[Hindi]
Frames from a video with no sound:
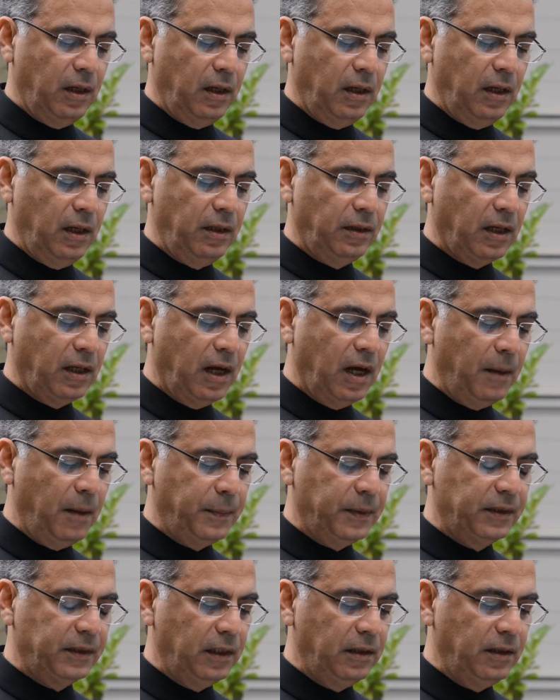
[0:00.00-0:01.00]
इंतहा
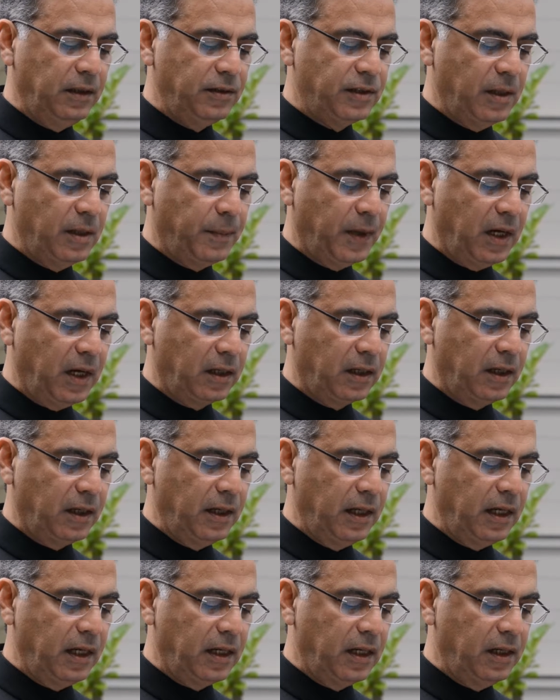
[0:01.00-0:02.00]
पसंदी से पाक करने
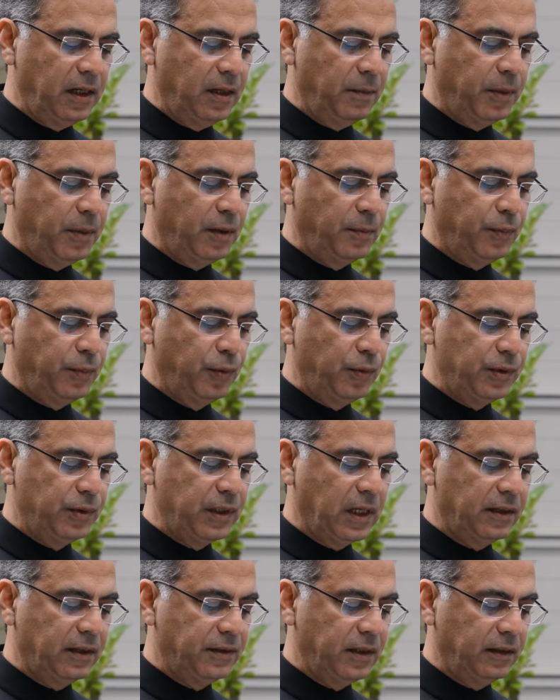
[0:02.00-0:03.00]
के लिए भरपूर
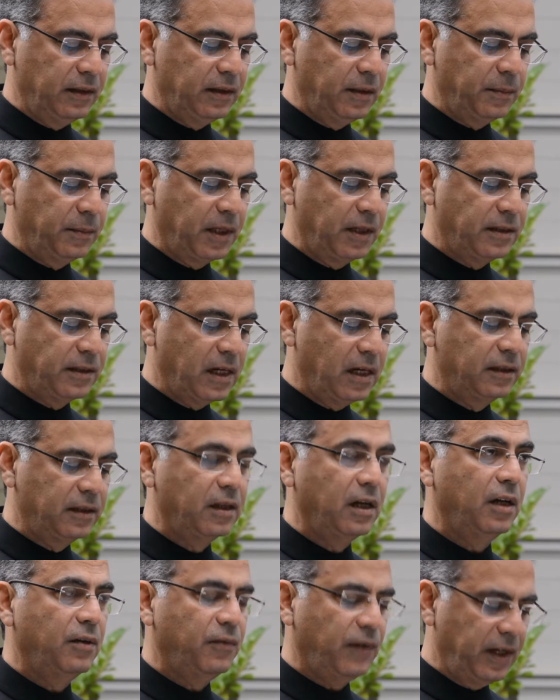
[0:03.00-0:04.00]
सियासी अज़म के साथ
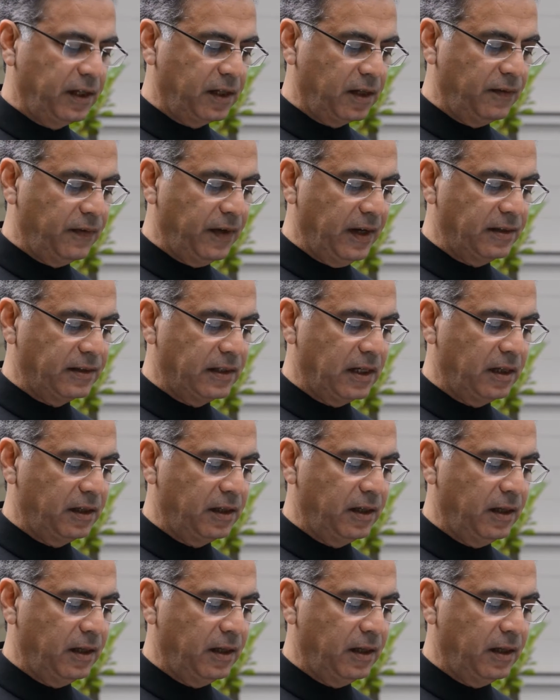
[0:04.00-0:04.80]
कार्रवाई का फ़ैसला किया